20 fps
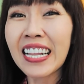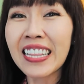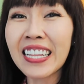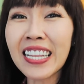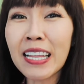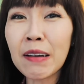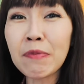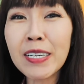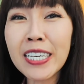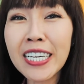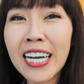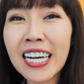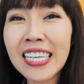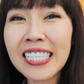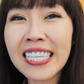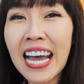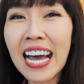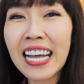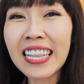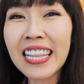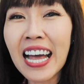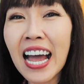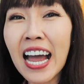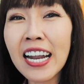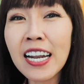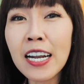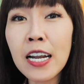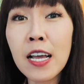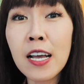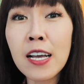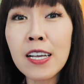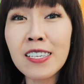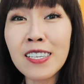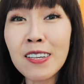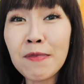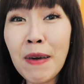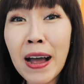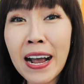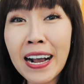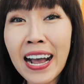Tetap jaga kesehatan,
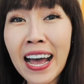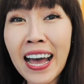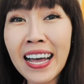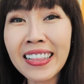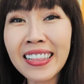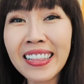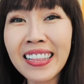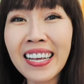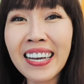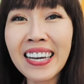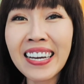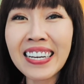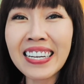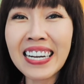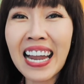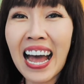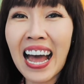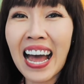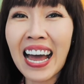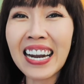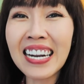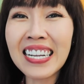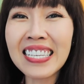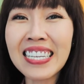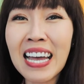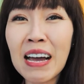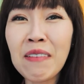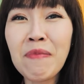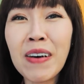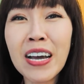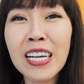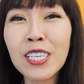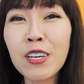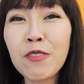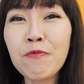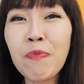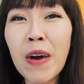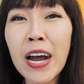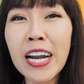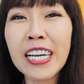semangat, dan sampai
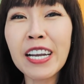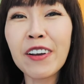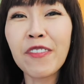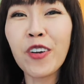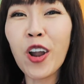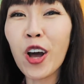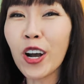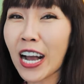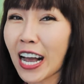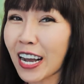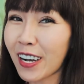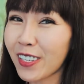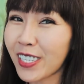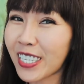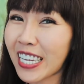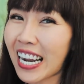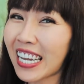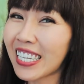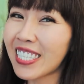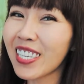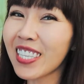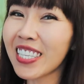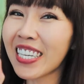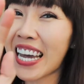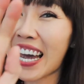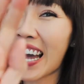jumpa di vlog aku selanjutnya.